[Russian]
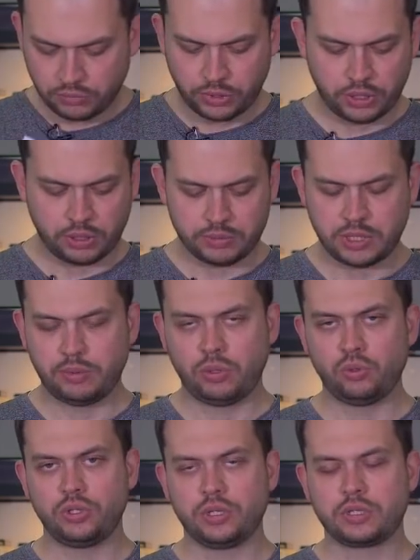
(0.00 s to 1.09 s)
При этом сами
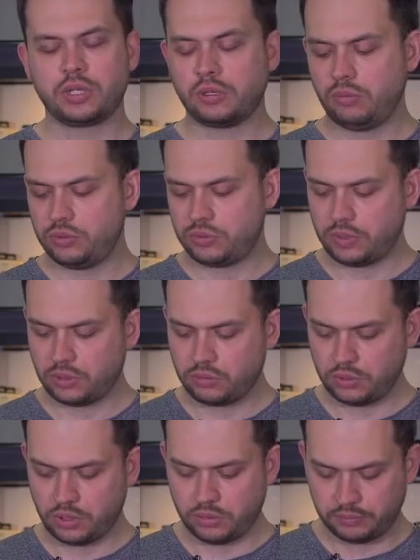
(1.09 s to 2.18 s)
наушники изготавливаются в
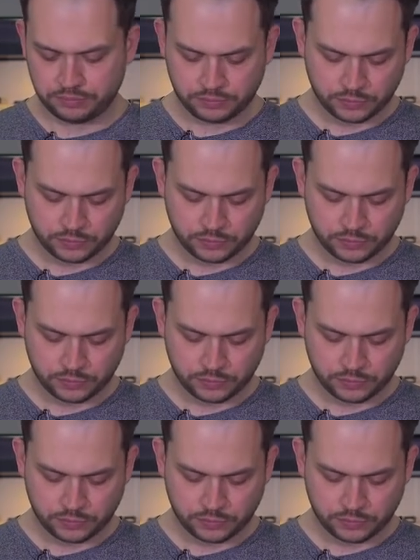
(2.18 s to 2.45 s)
Гонконге.